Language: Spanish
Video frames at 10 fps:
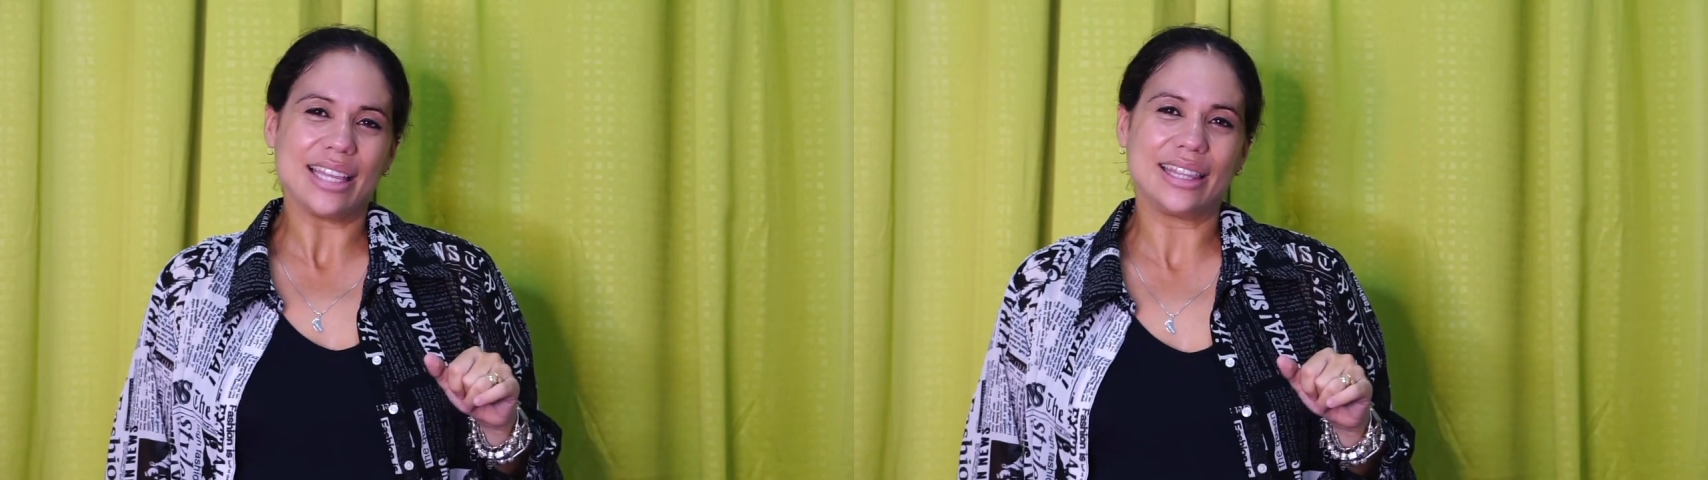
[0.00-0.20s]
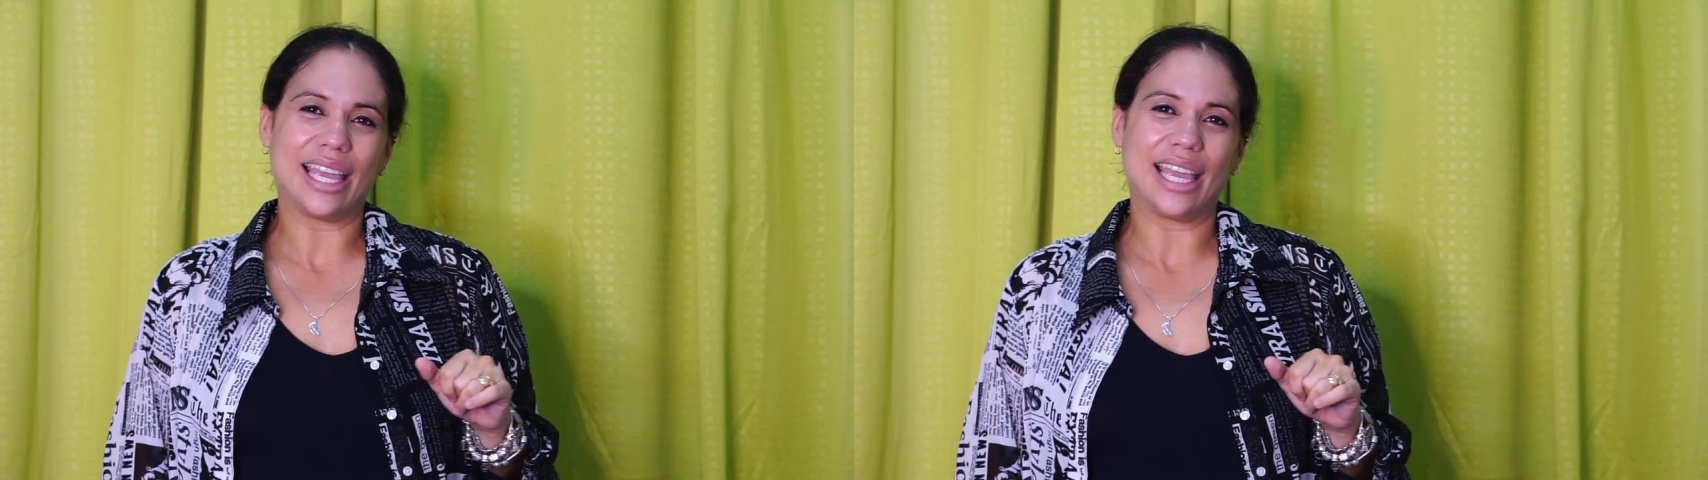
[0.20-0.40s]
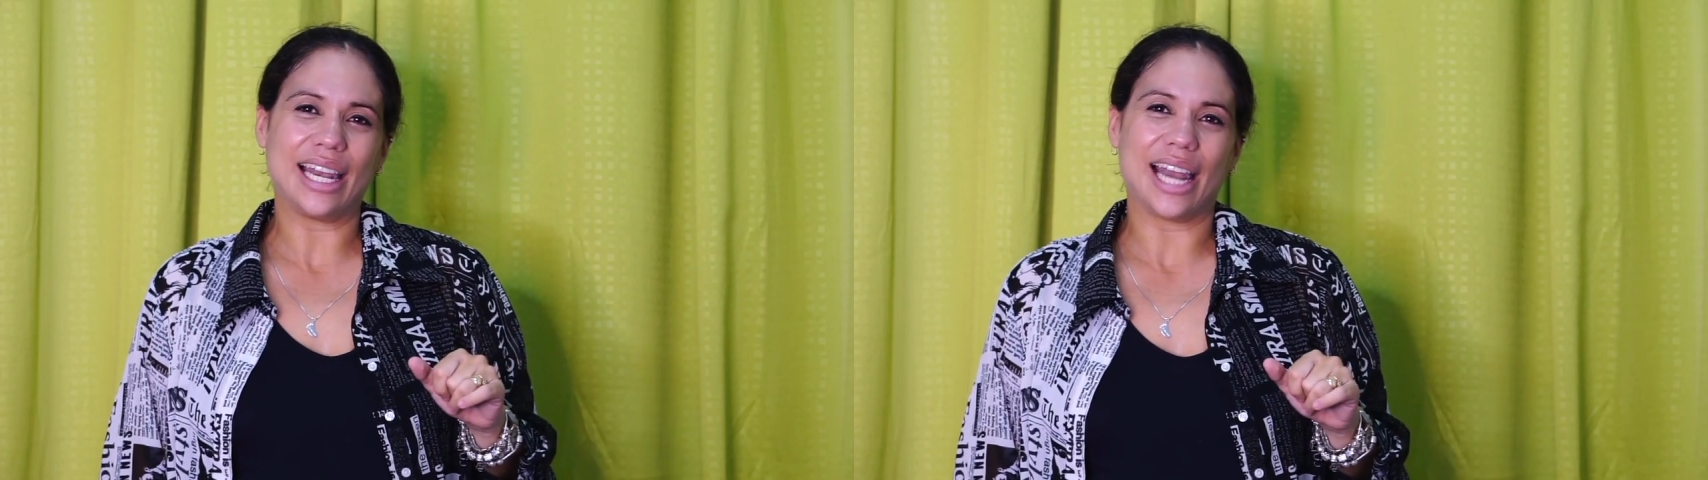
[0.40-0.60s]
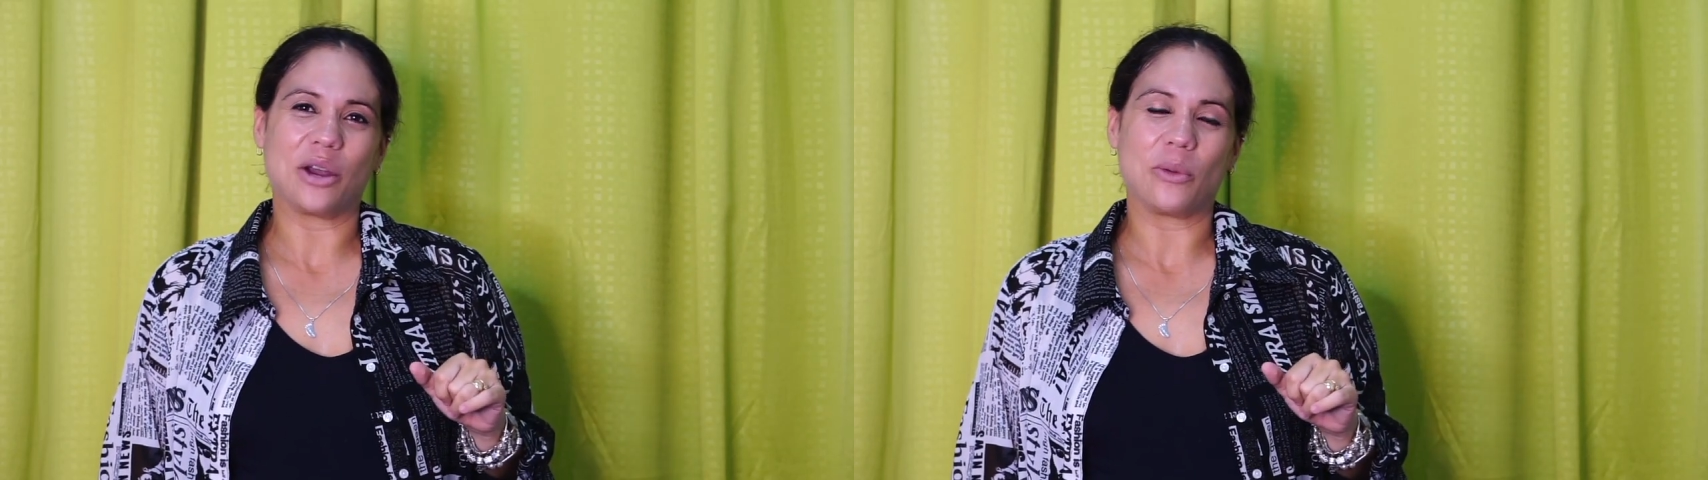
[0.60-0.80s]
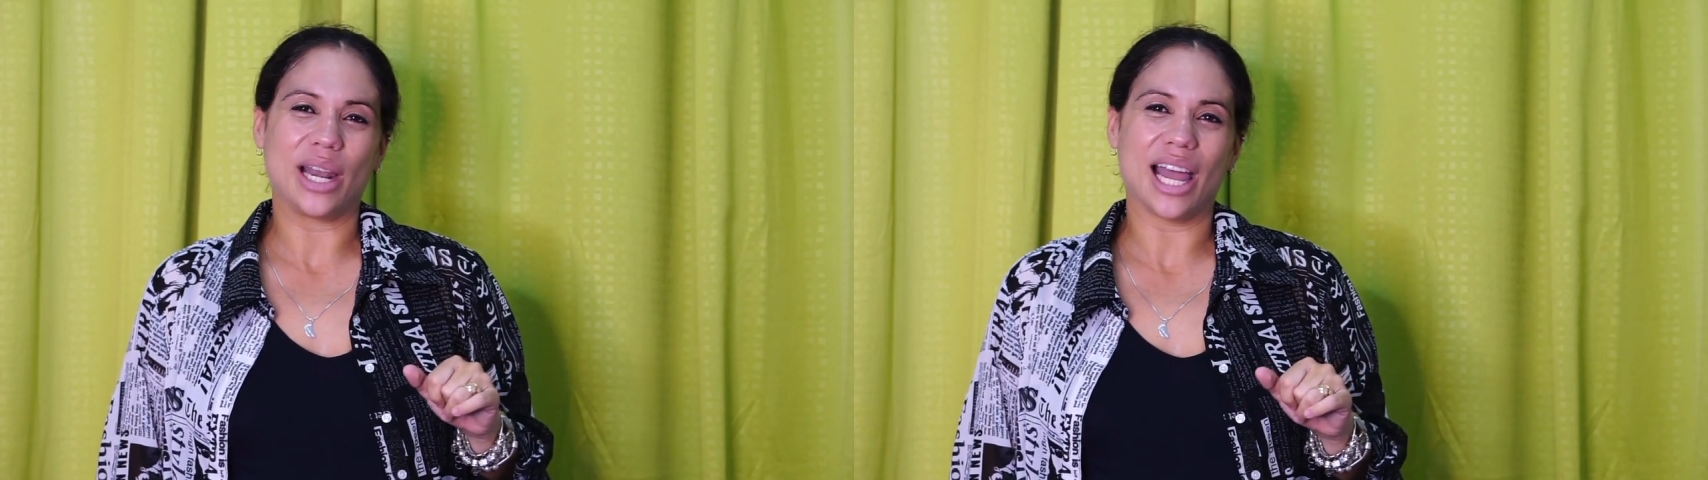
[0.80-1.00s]
de la
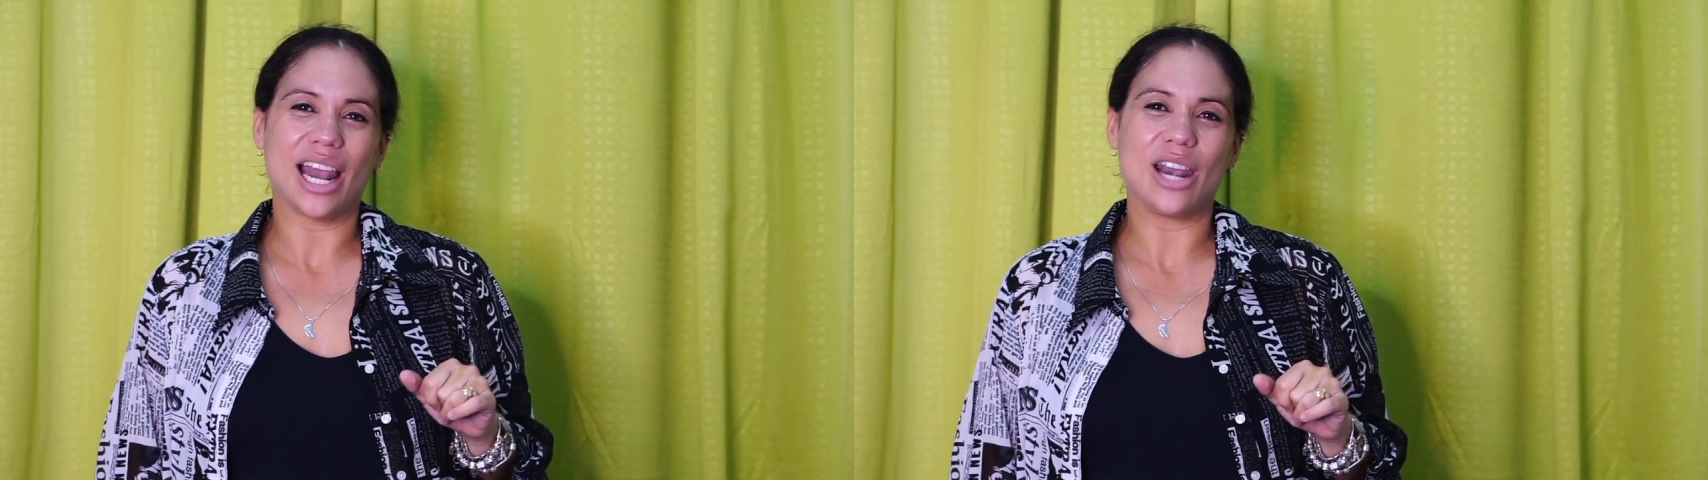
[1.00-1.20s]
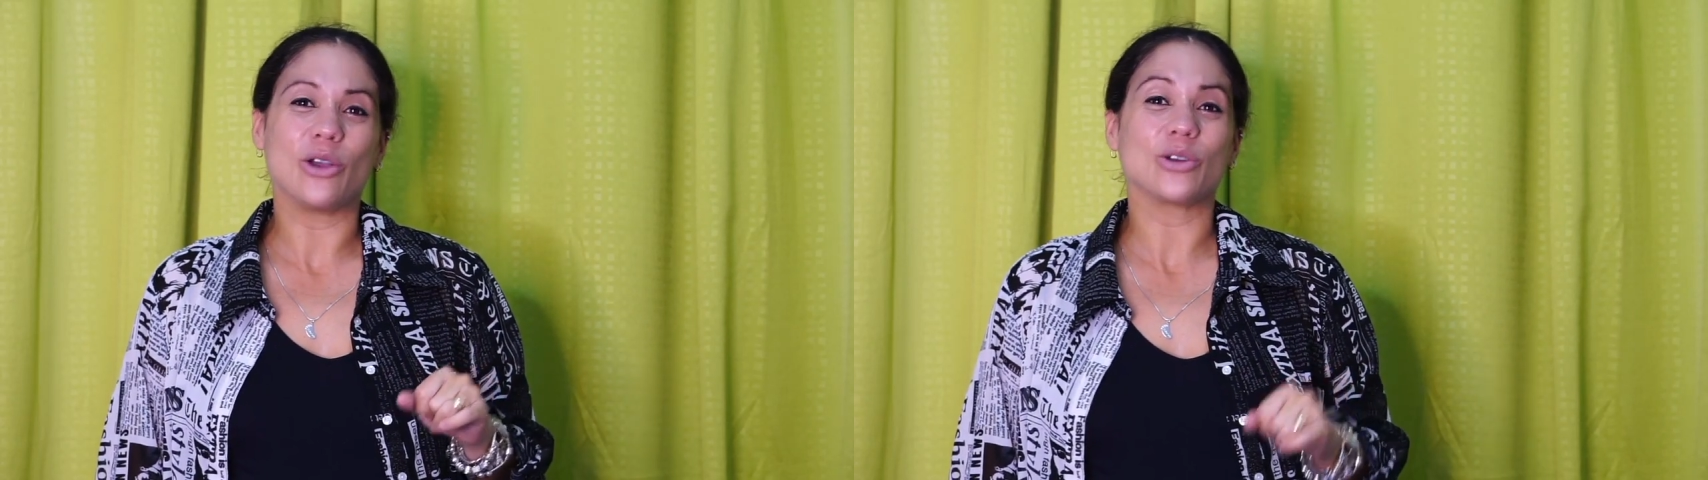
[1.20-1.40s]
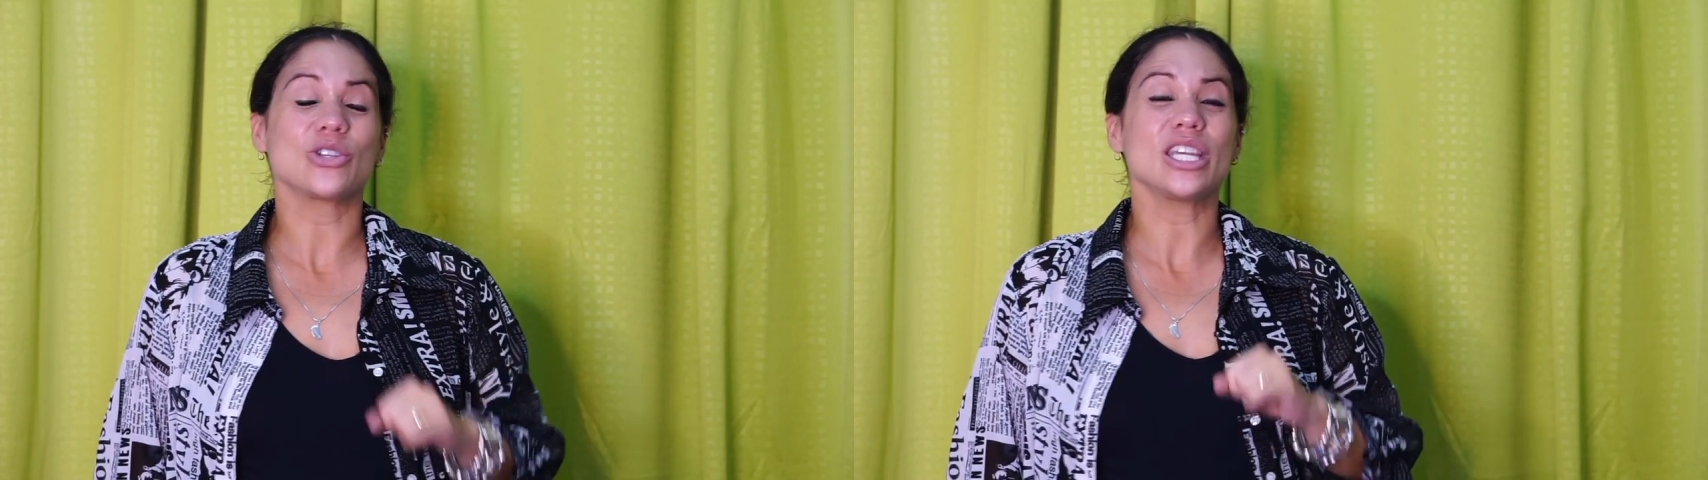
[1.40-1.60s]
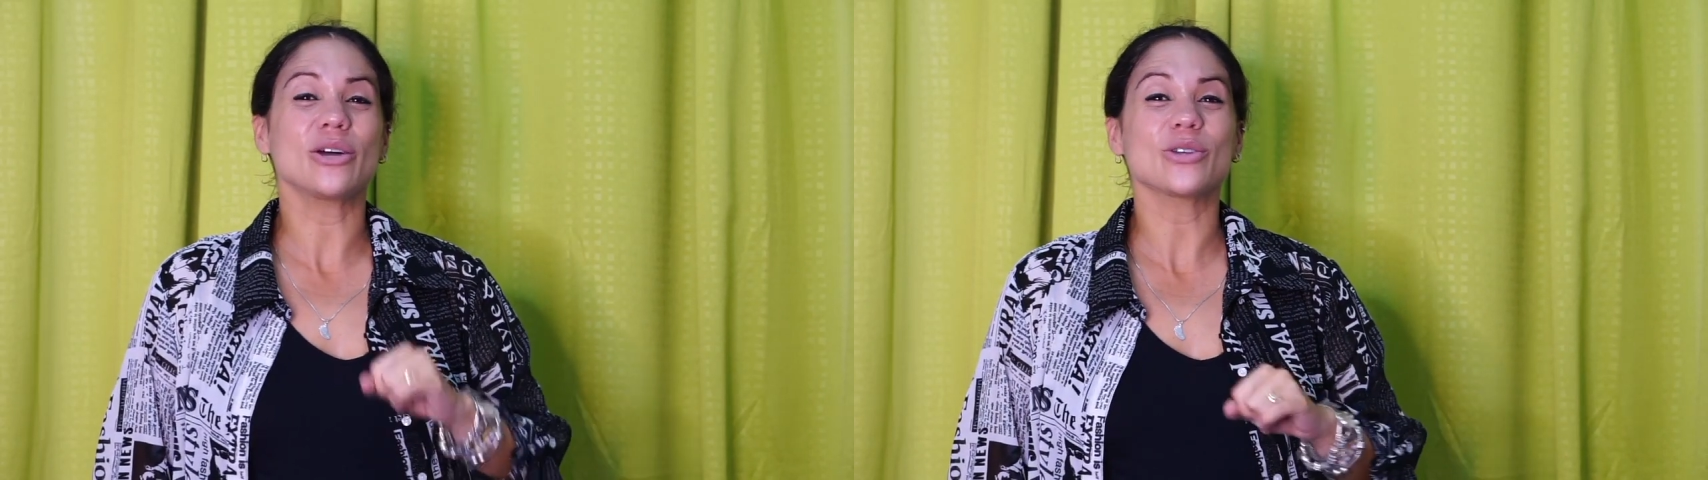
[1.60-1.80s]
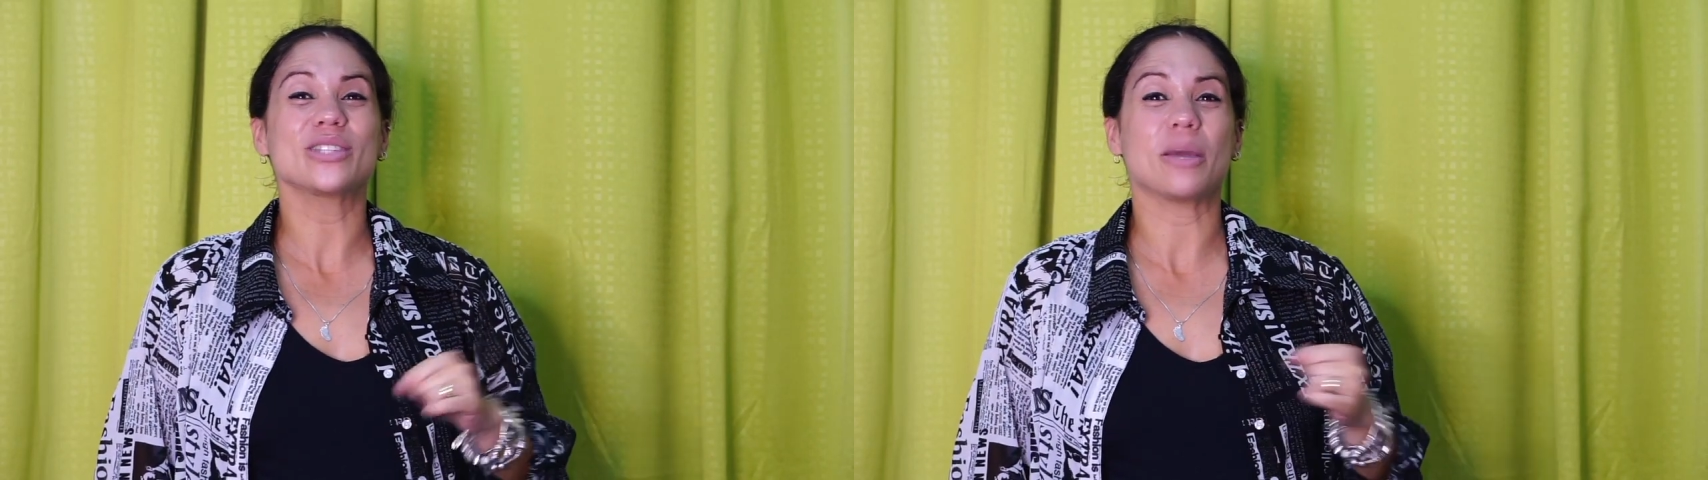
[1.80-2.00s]
novela Los
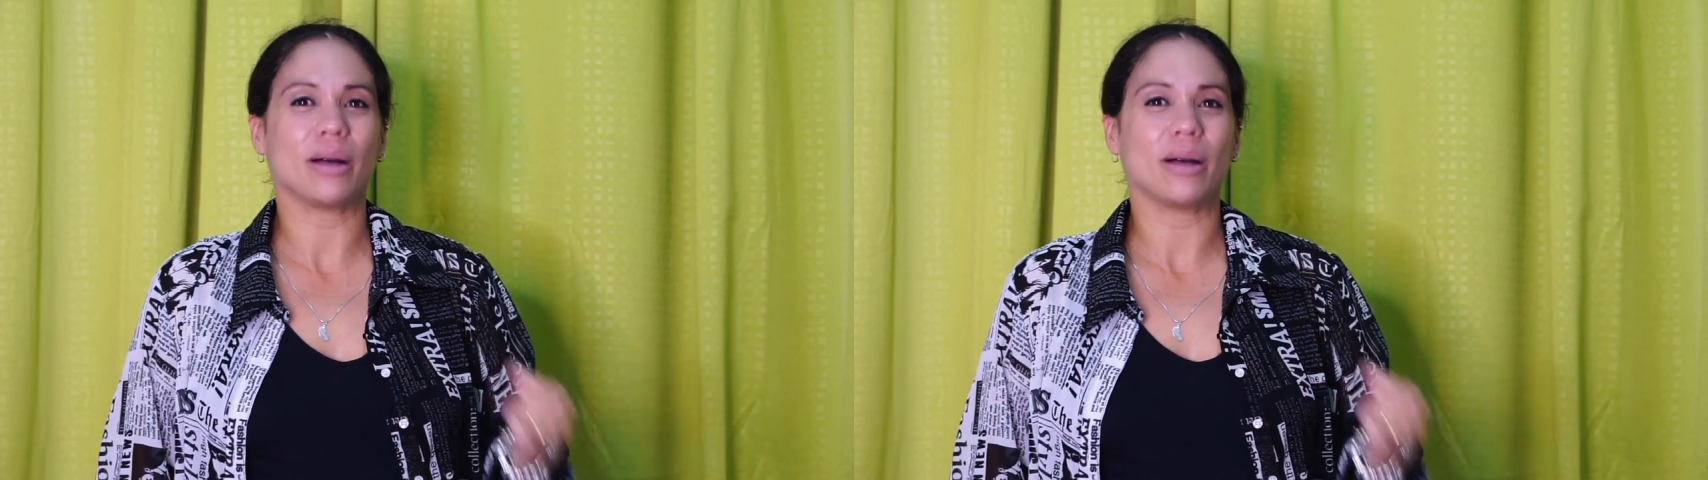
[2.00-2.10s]
hijos de